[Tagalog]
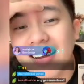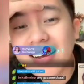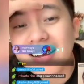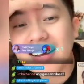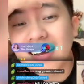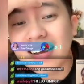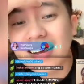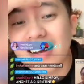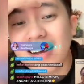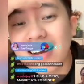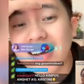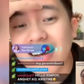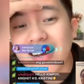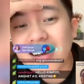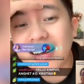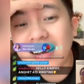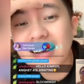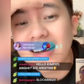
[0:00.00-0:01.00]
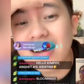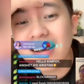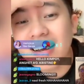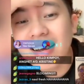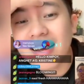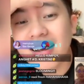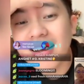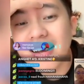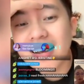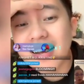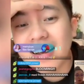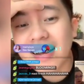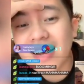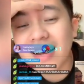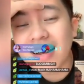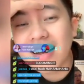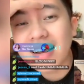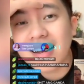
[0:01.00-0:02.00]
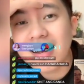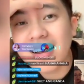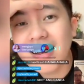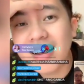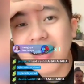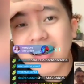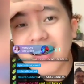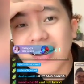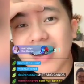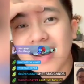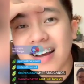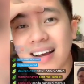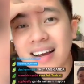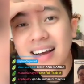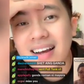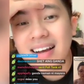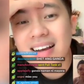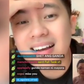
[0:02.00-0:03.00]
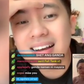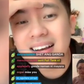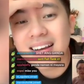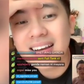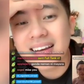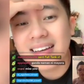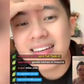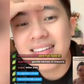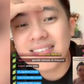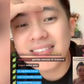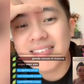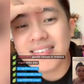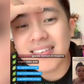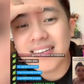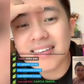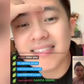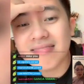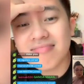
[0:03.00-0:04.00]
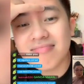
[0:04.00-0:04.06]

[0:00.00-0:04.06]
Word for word: Mababuisit mo ako. Kanina pa.